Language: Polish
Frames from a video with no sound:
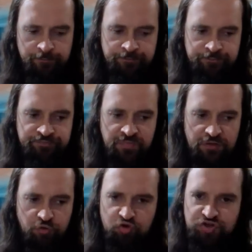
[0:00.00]
Mm,
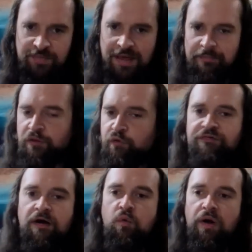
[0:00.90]
to, czym
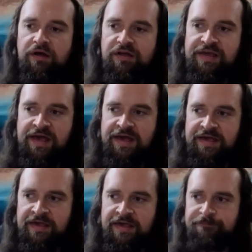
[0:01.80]
emanowała
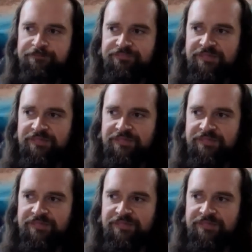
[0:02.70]
jej